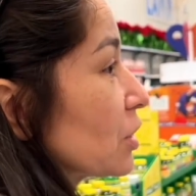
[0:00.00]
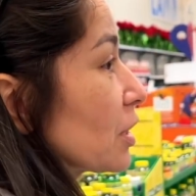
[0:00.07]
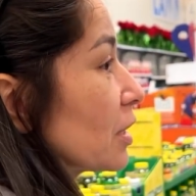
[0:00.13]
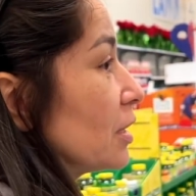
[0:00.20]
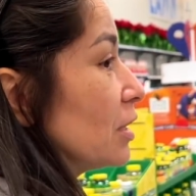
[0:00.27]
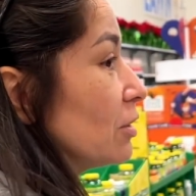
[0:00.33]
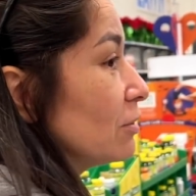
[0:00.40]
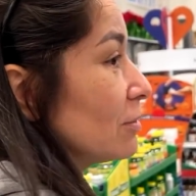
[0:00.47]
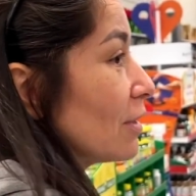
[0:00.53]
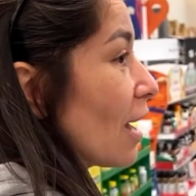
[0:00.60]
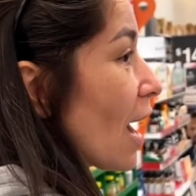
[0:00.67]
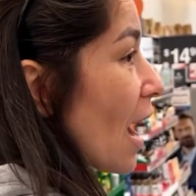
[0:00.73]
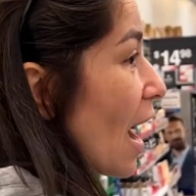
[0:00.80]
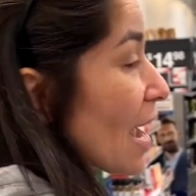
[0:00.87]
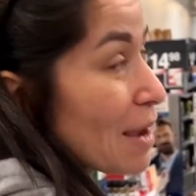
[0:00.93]
entendeu?
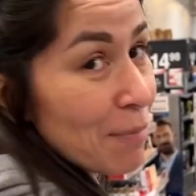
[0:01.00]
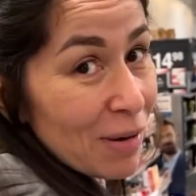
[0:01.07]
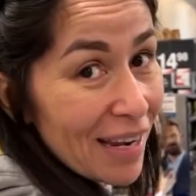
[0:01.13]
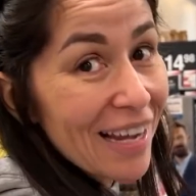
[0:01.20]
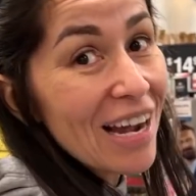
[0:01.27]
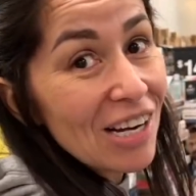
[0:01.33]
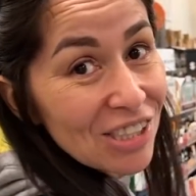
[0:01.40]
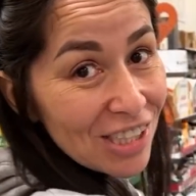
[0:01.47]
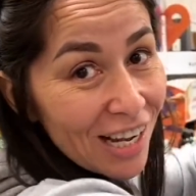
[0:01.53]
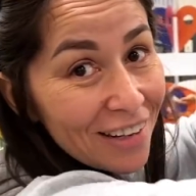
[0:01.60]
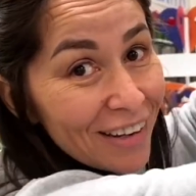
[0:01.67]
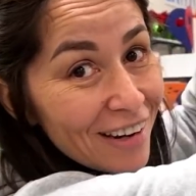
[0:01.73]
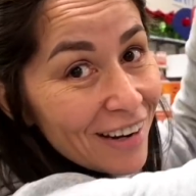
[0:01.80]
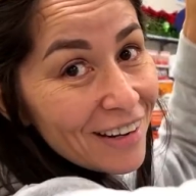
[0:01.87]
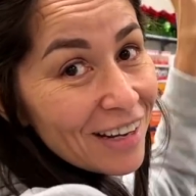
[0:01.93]
Ai, Aí é mó legal a
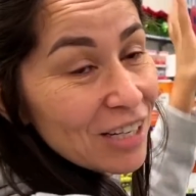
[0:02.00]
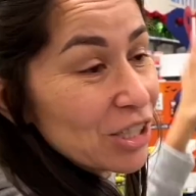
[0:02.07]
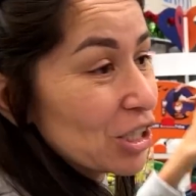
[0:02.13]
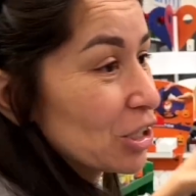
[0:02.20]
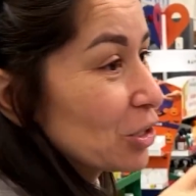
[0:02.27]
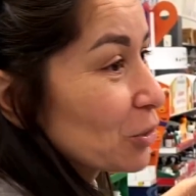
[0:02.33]
geladeira dela, cheia de